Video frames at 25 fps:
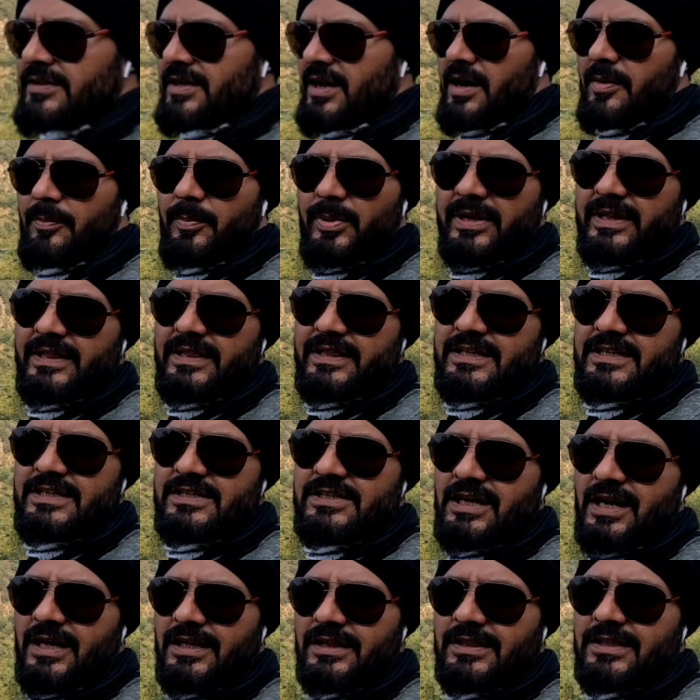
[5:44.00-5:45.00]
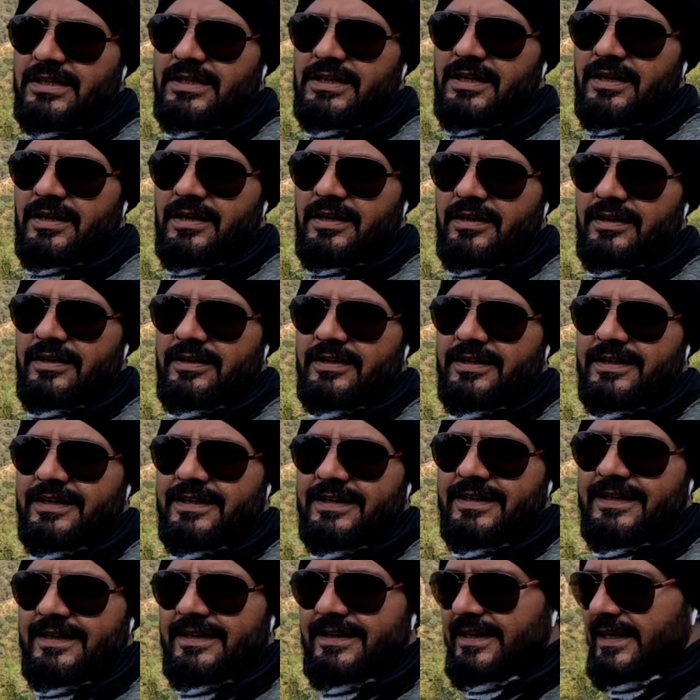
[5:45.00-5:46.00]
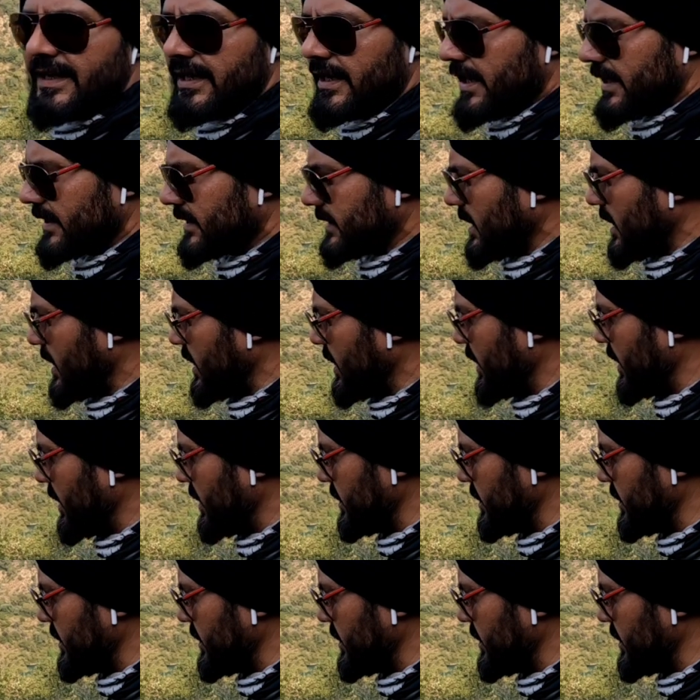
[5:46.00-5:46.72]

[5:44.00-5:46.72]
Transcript: यहाँ पर इतनी शांति है ना दिल करता